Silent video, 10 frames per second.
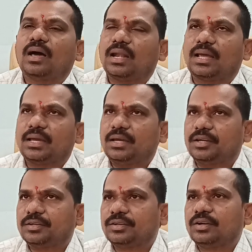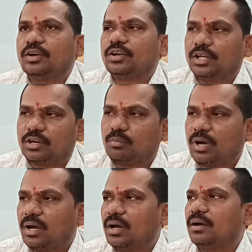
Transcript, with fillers: అలాగే నేను మా